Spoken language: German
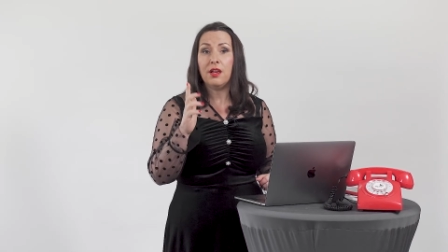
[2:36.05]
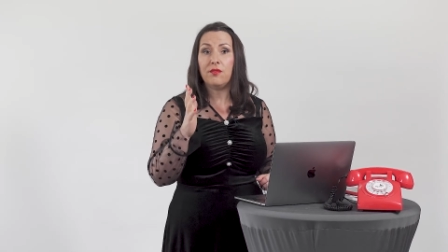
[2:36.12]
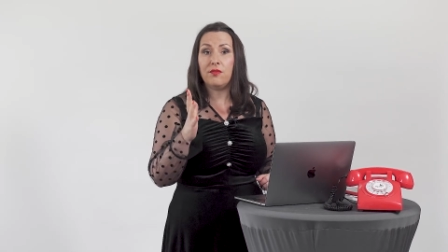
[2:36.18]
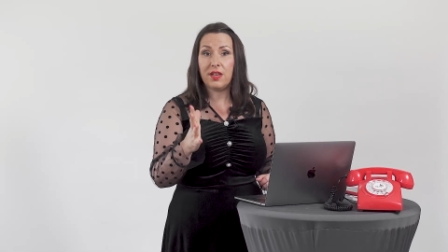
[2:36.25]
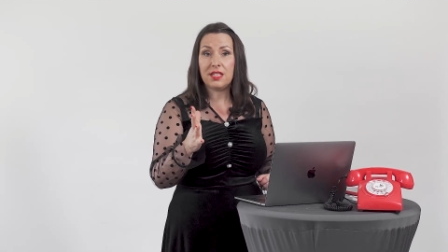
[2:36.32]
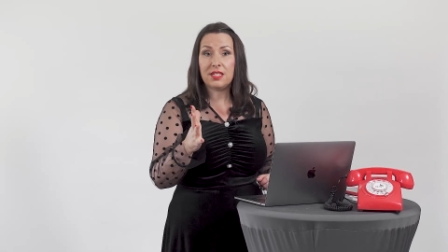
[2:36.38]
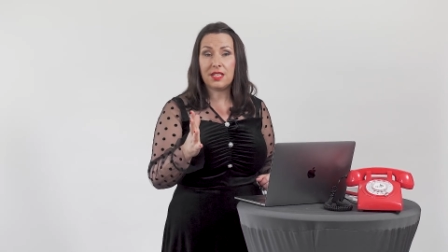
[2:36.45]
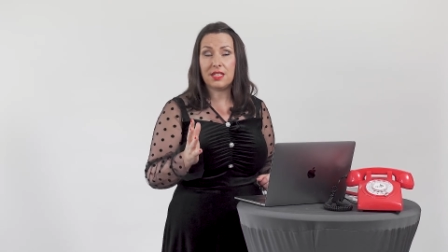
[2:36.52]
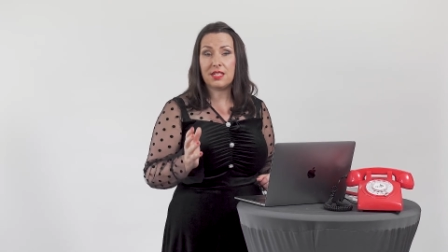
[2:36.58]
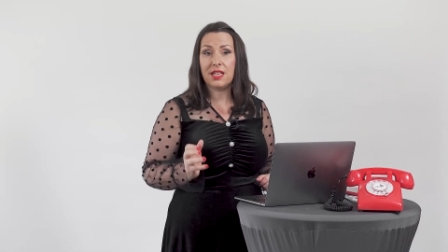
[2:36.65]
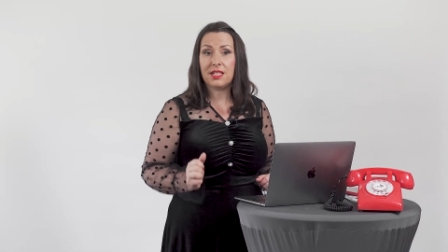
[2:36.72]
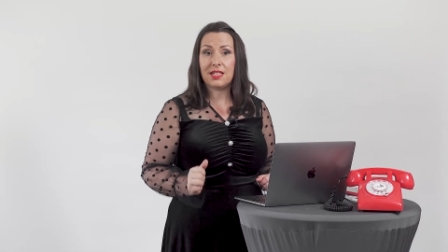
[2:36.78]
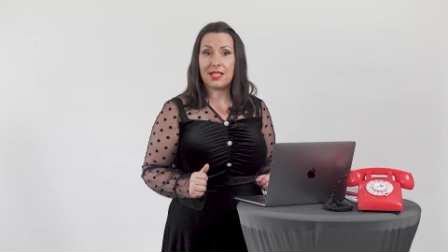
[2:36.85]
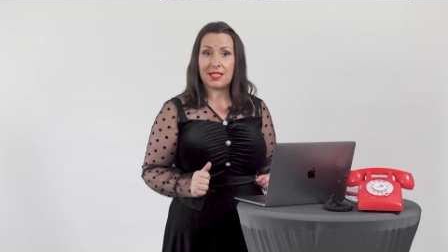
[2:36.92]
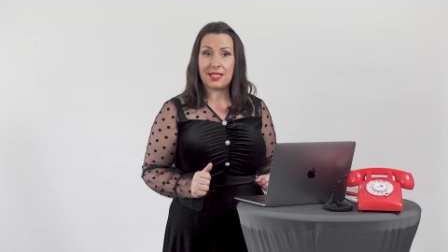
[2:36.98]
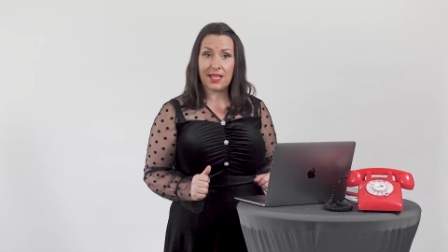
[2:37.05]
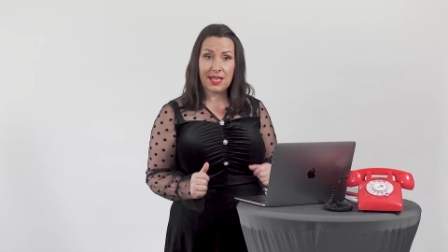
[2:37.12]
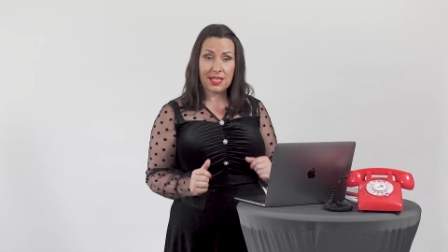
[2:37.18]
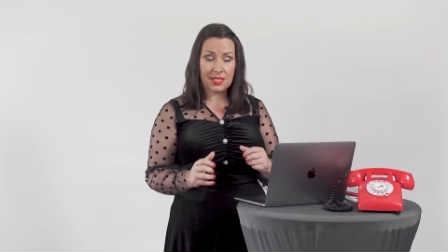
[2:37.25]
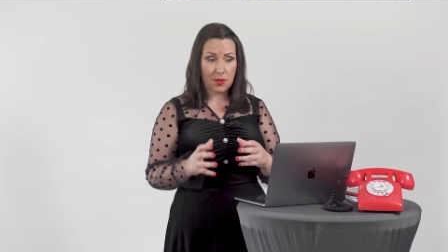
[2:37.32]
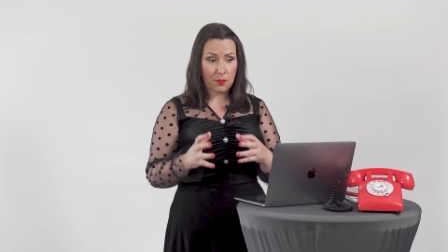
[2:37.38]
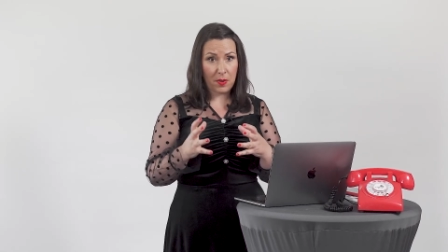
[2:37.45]
Wichtig, das
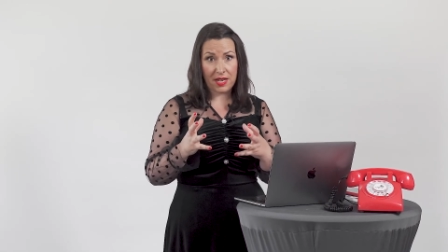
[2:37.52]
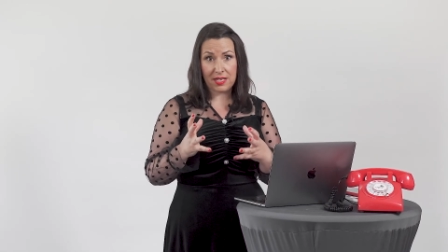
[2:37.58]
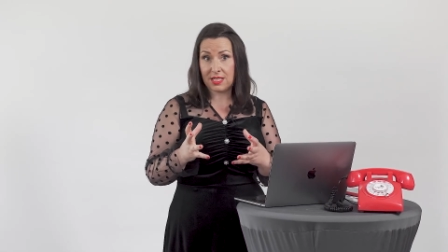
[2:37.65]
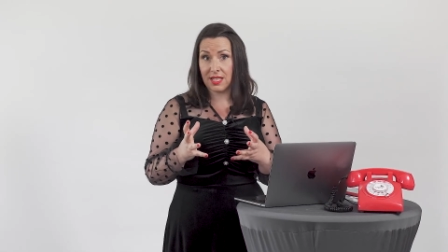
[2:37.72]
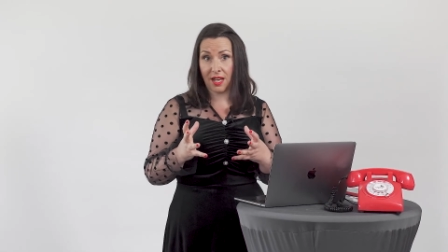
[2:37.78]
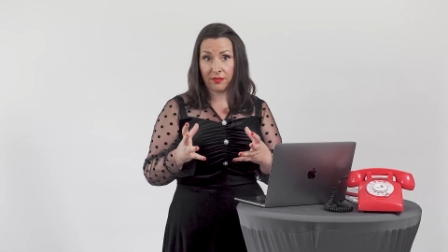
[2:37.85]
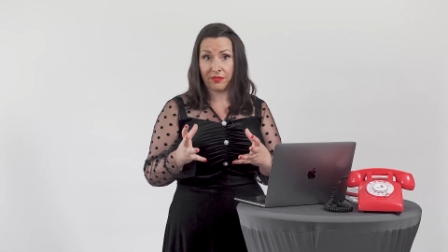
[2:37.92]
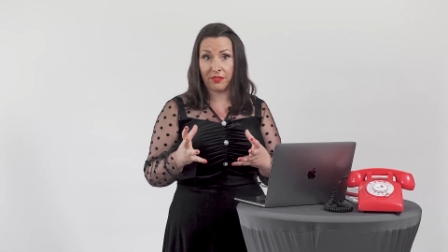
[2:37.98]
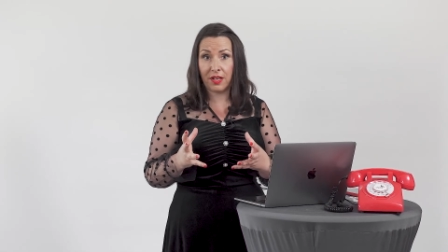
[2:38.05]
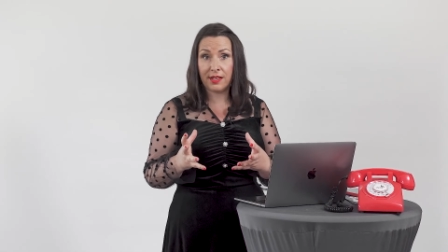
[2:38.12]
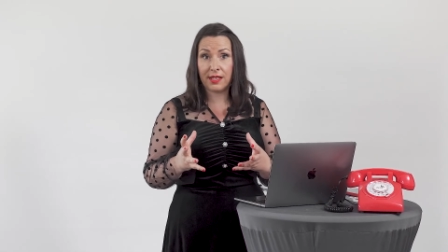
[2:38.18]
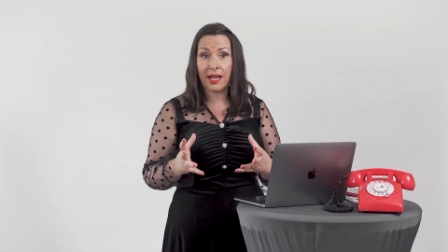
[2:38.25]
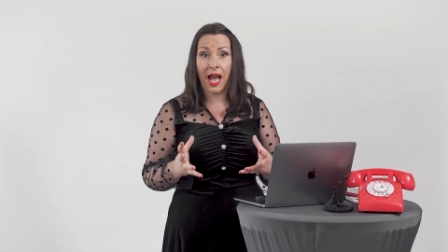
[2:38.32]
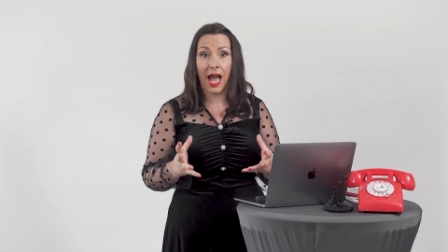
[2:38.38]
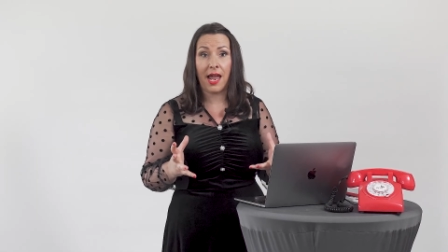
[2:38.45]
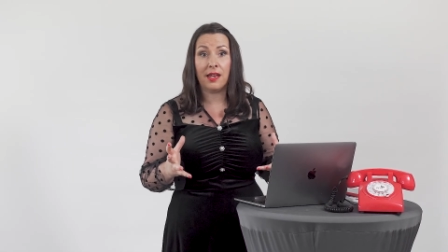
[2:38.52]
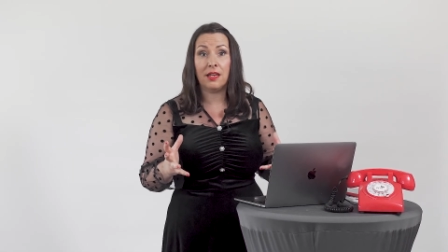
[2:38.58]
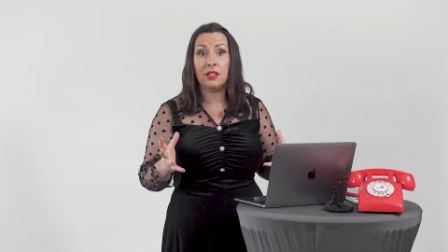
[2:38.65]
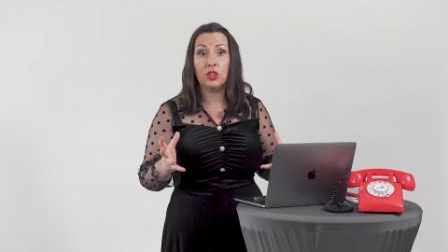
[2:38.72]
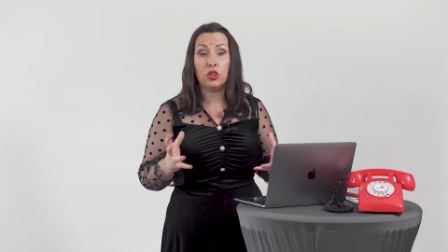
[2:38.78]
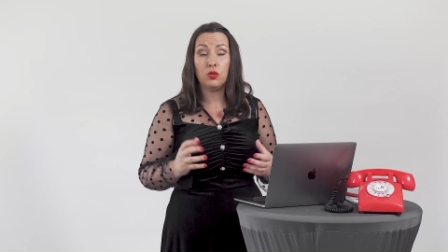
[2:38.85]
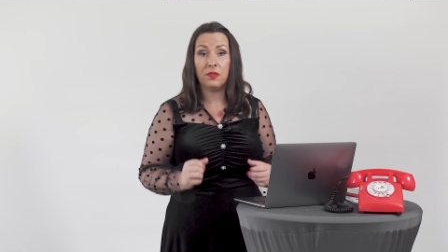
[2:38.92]
Licht bei dieser
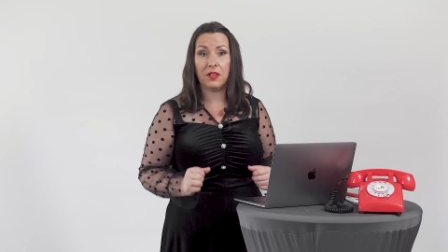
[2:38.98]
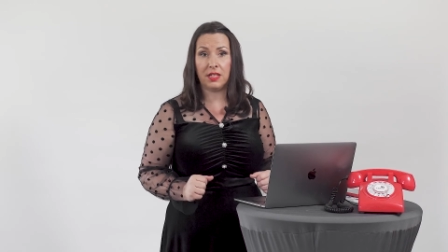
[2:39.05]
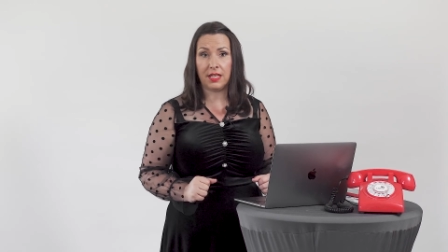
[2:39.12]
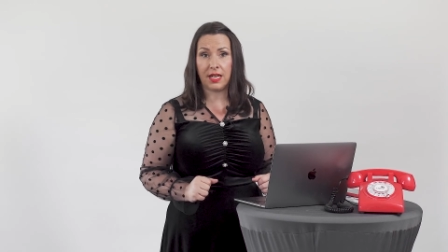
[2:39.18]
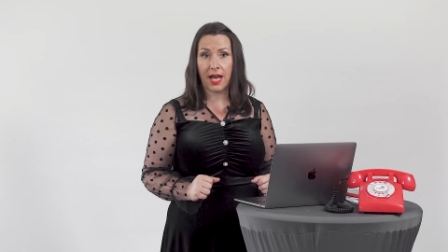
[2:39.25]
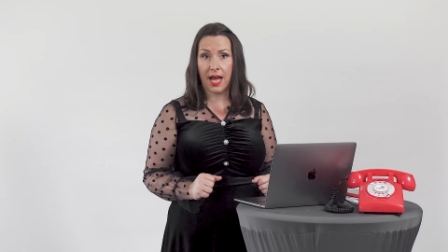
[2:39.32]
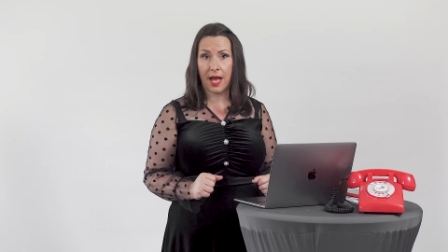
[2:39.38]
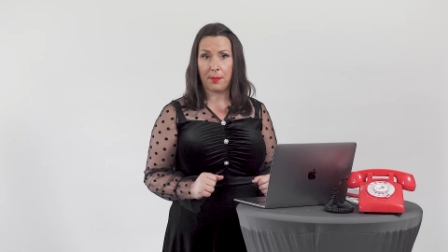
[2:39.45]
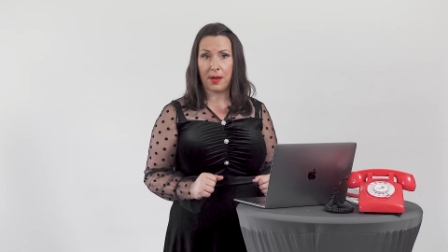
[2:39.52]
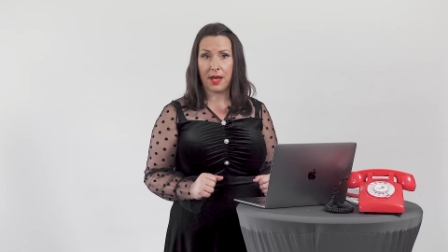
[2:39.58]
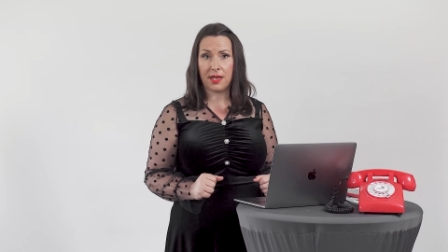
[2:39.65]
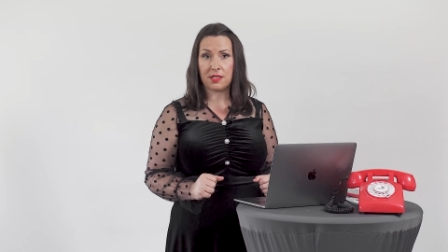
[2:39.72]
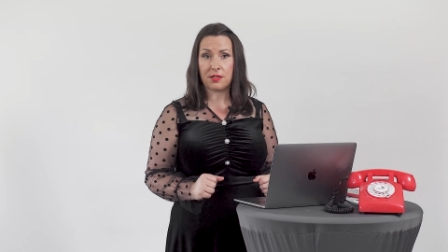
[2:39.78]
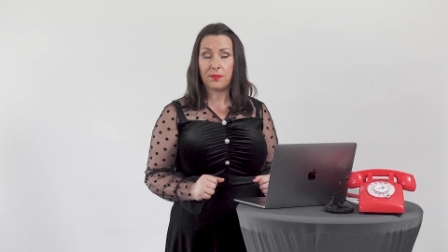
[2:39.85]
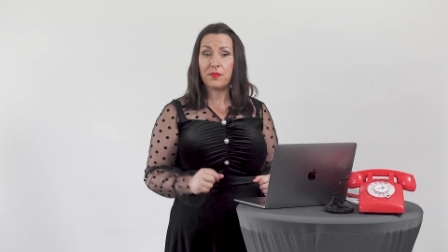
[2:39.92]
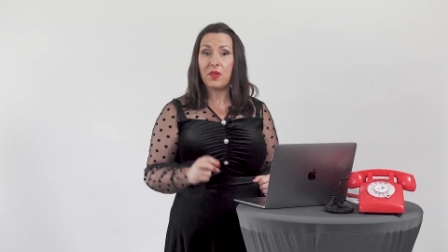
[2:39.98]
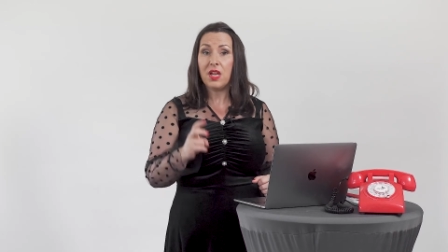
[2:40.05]
filigranen Juwelierarbeit.